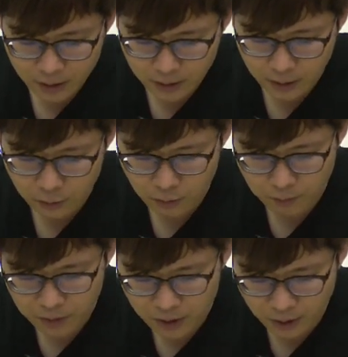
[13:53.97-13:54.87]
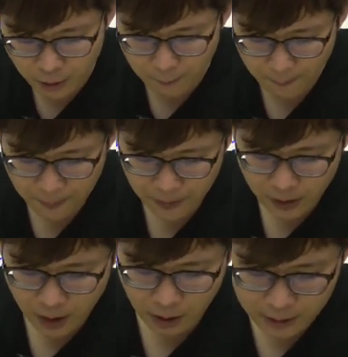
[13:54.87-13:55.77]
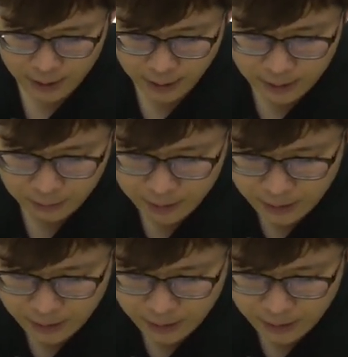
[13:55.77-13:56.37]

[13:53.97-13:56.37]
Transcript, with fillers: 这题要选 B 哈。好了，再看下面。